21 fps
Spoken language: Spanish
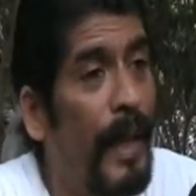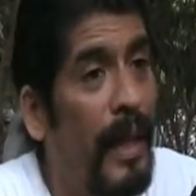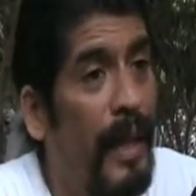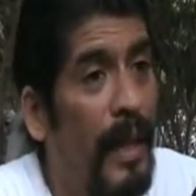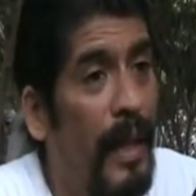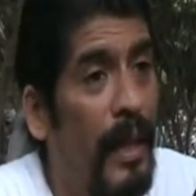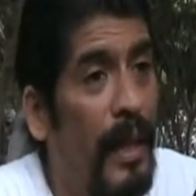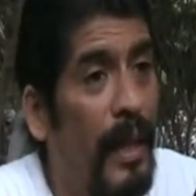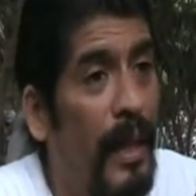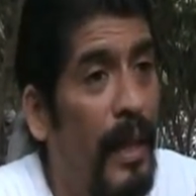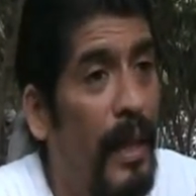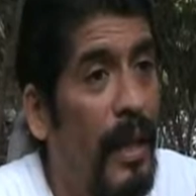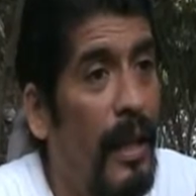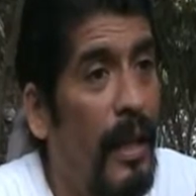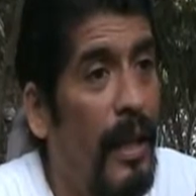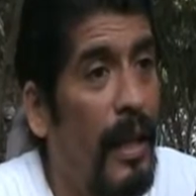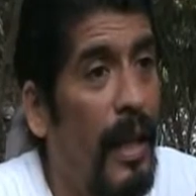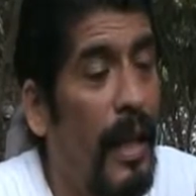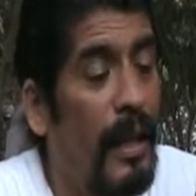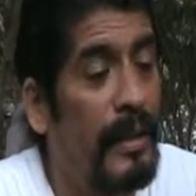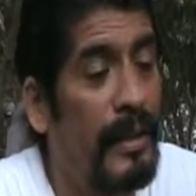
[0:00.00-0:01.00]

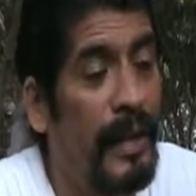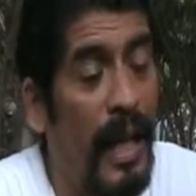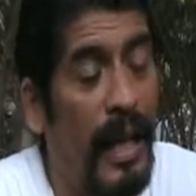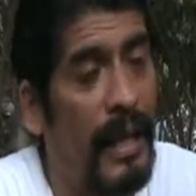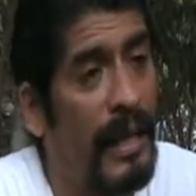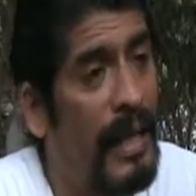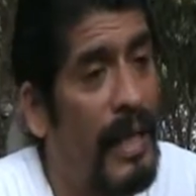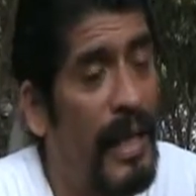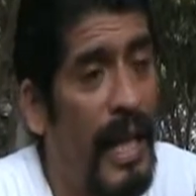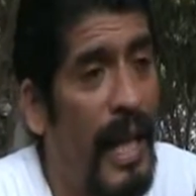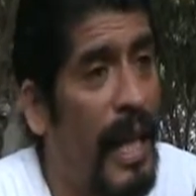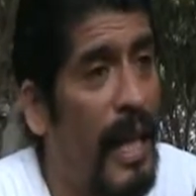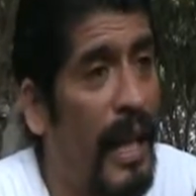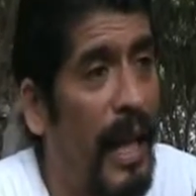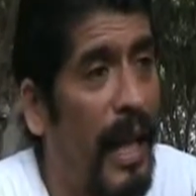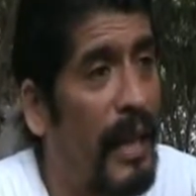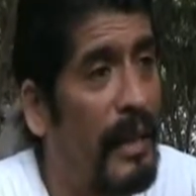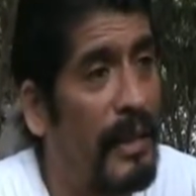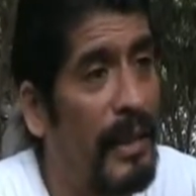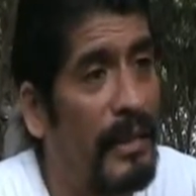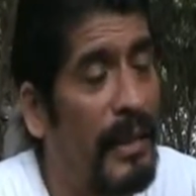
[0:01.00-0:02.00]
Eh, las
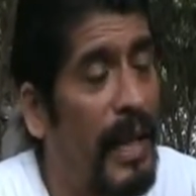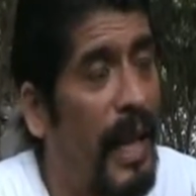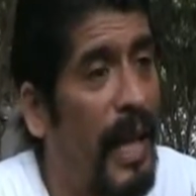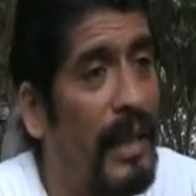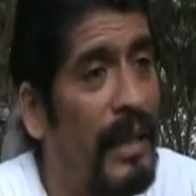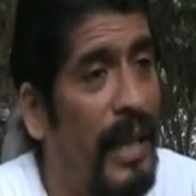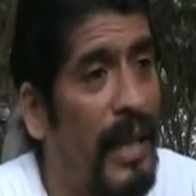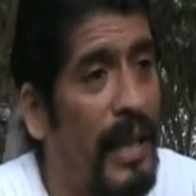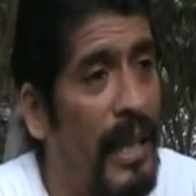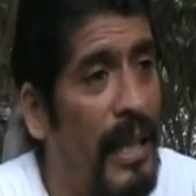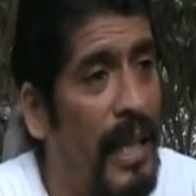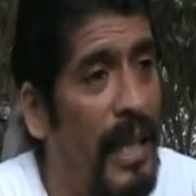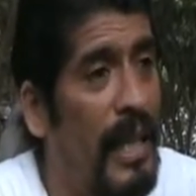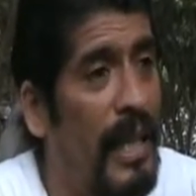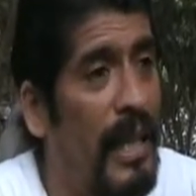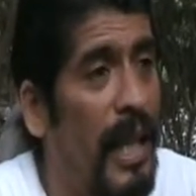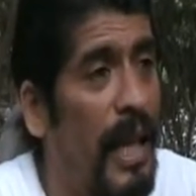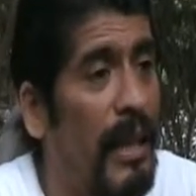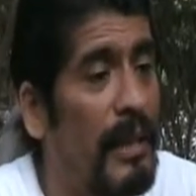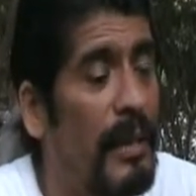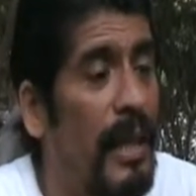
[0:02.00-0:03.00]
jardineras están
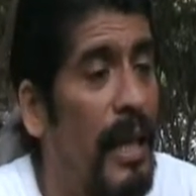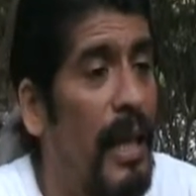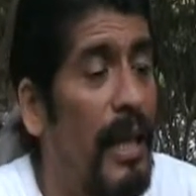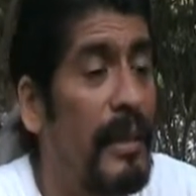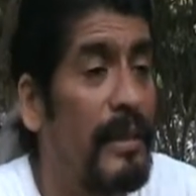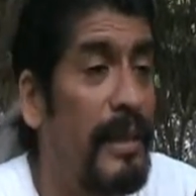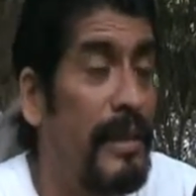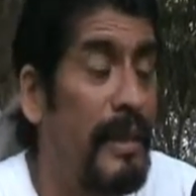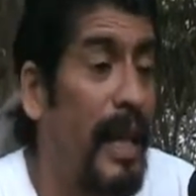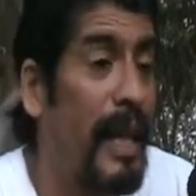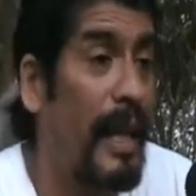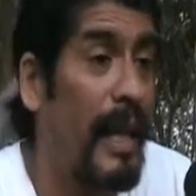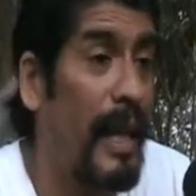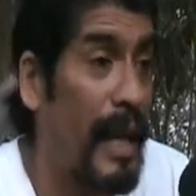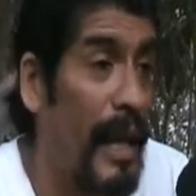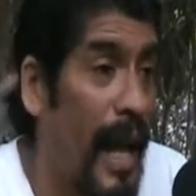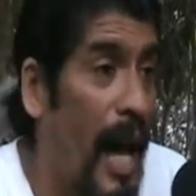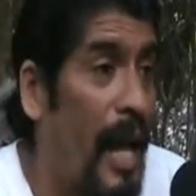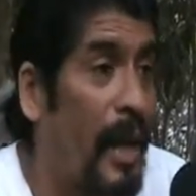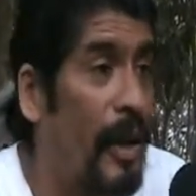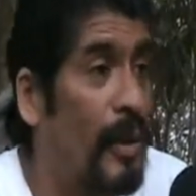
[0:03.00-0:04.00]
atendidas, se están
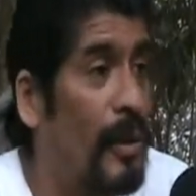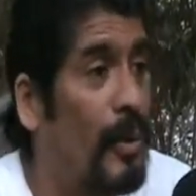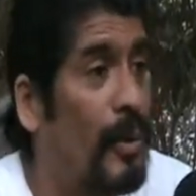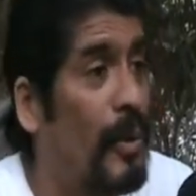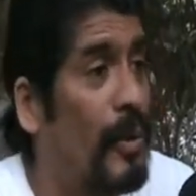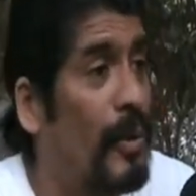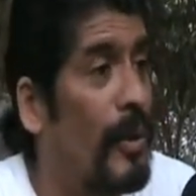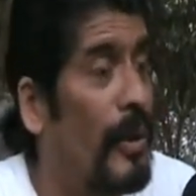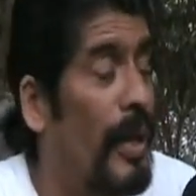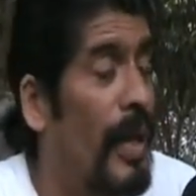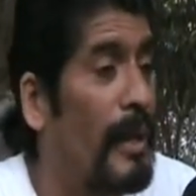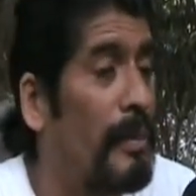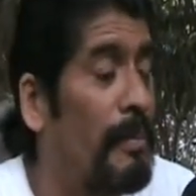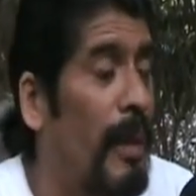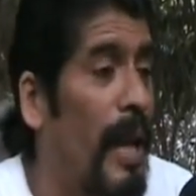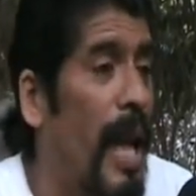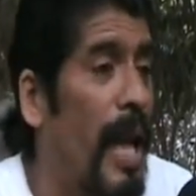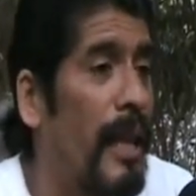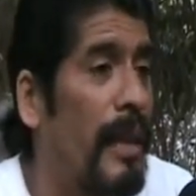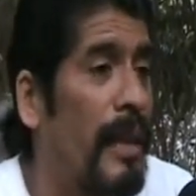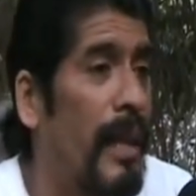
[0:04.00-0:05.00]
regando las
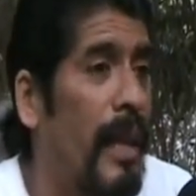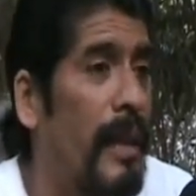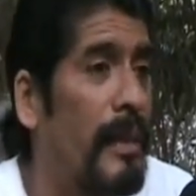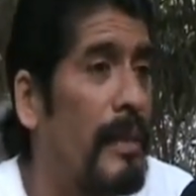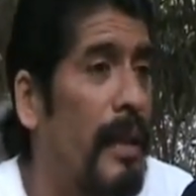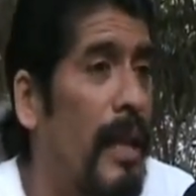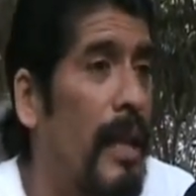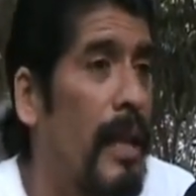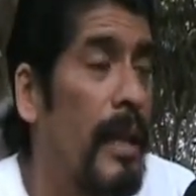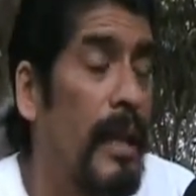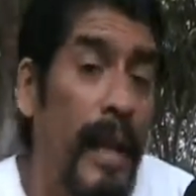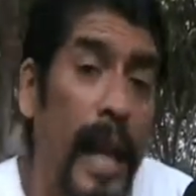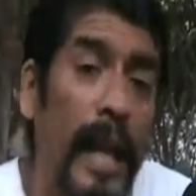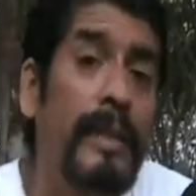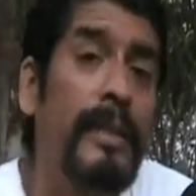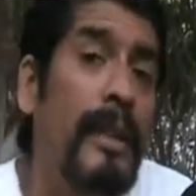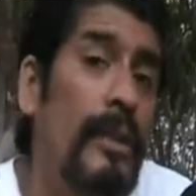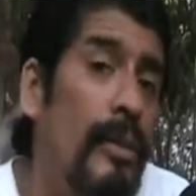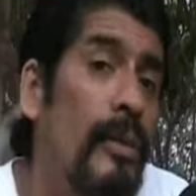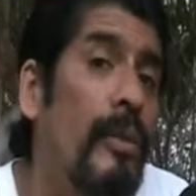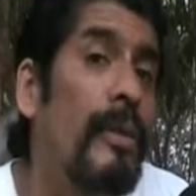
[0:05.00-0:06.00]
plantas.
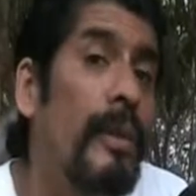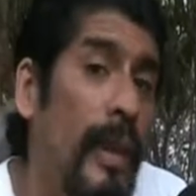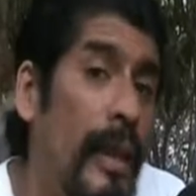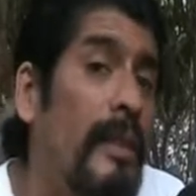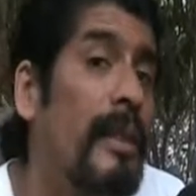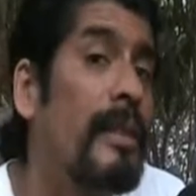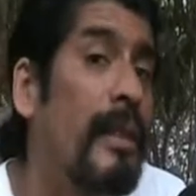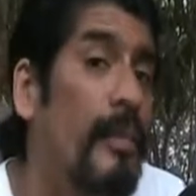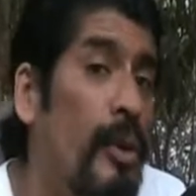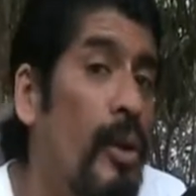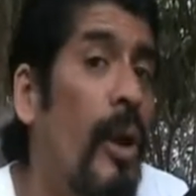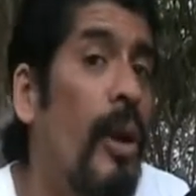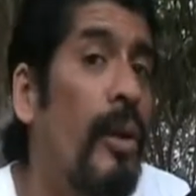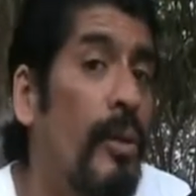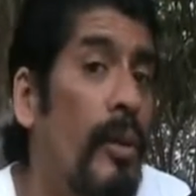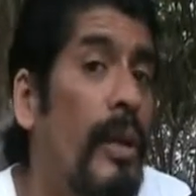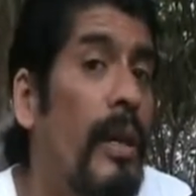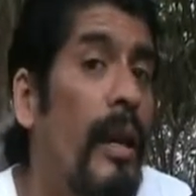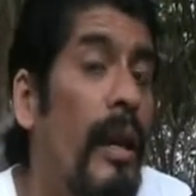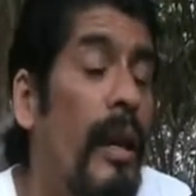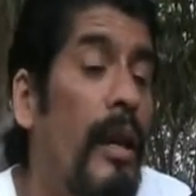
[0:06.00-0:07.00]
Gracias, ¿no? Gracias amigo
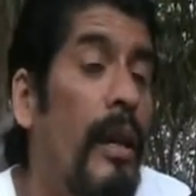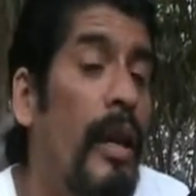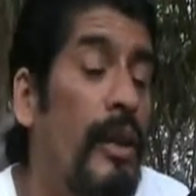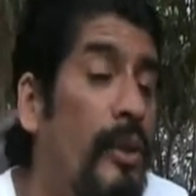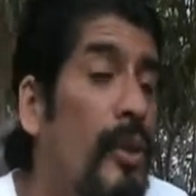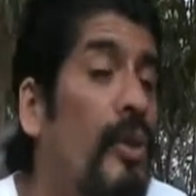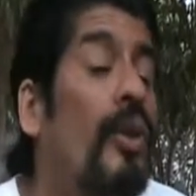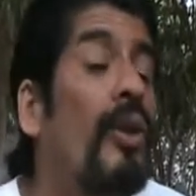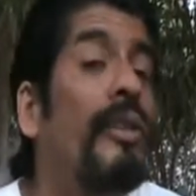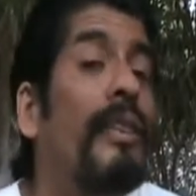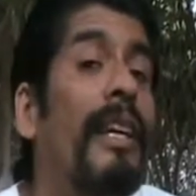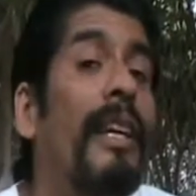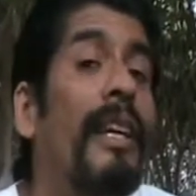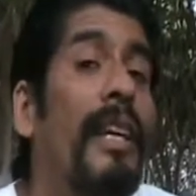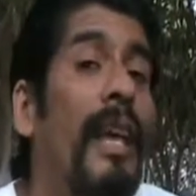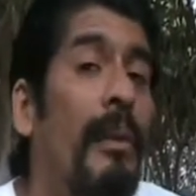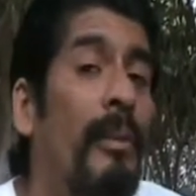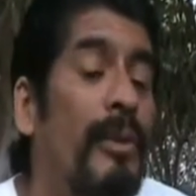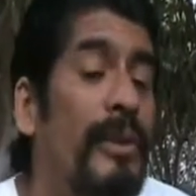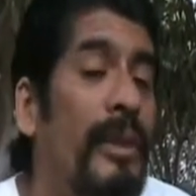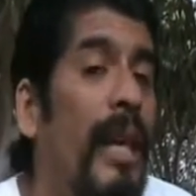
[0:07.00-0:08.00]
Acuña. Eso no lo
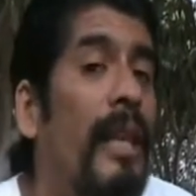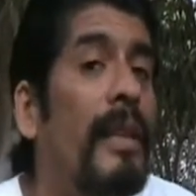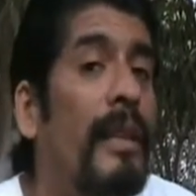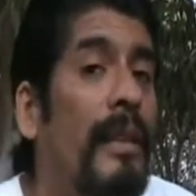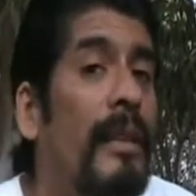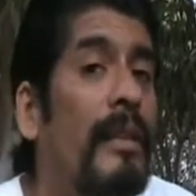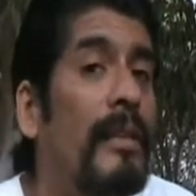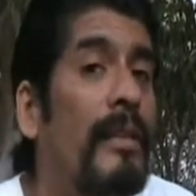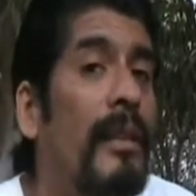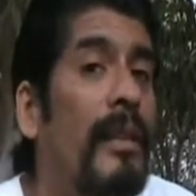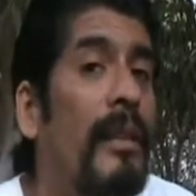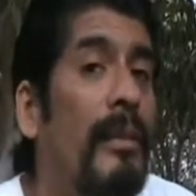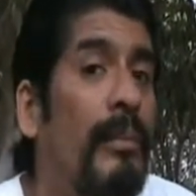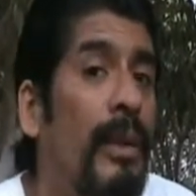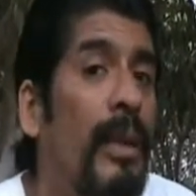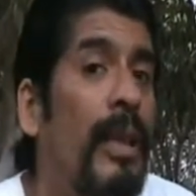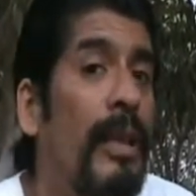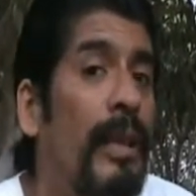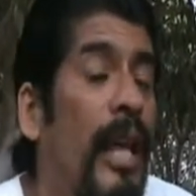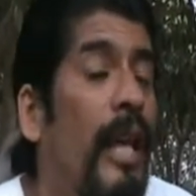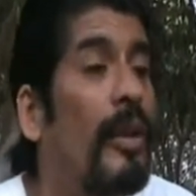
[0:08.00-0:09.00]
teníamos antes.
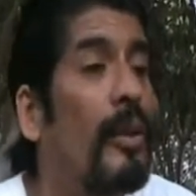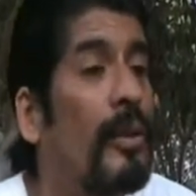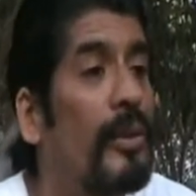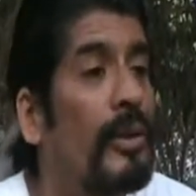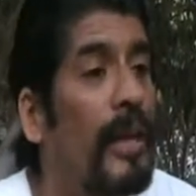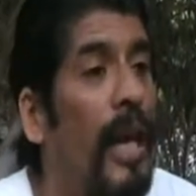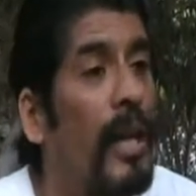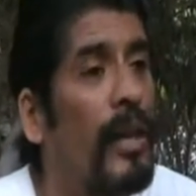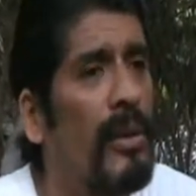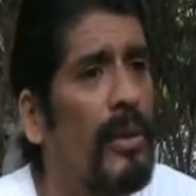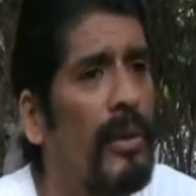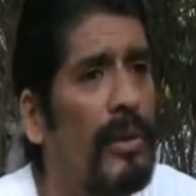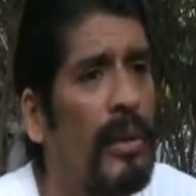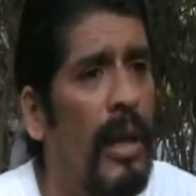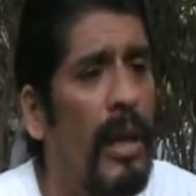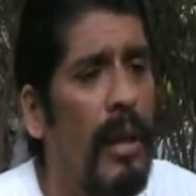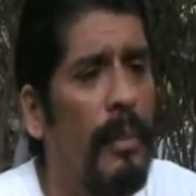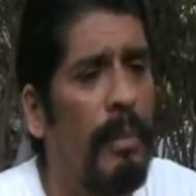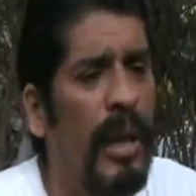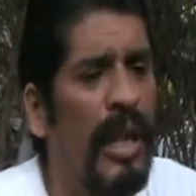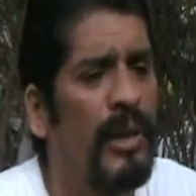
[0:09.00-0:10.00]
Miren, tantos años
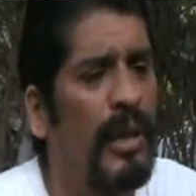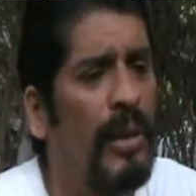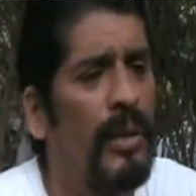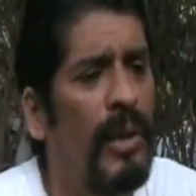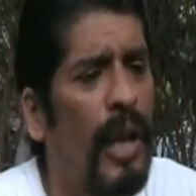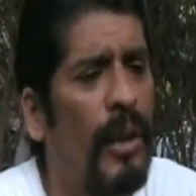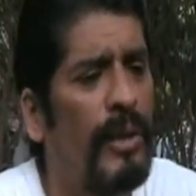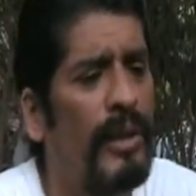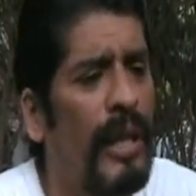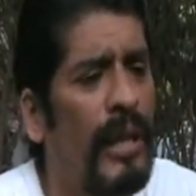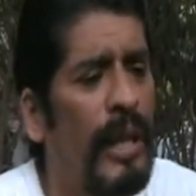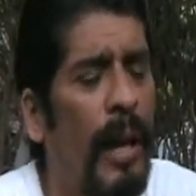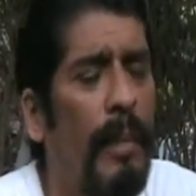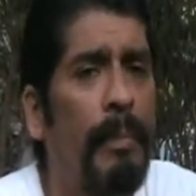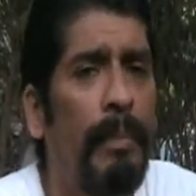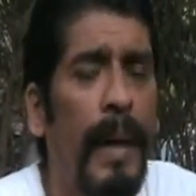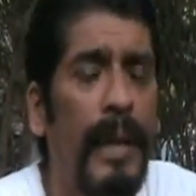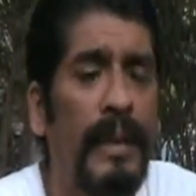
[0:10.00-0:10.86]
para hacer una cosa tan